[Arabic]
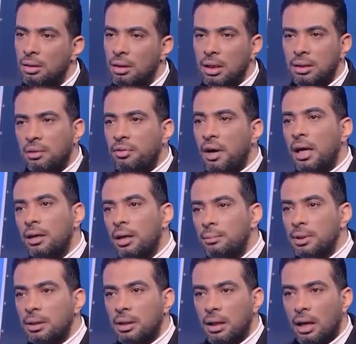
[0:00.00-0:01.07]
هدف
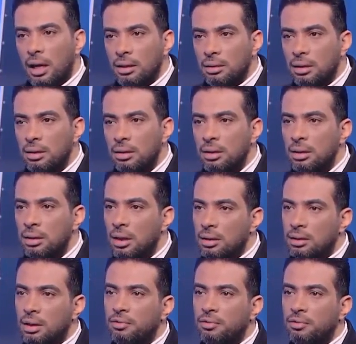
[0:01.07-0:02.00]
عالمي كالعاده طبعا.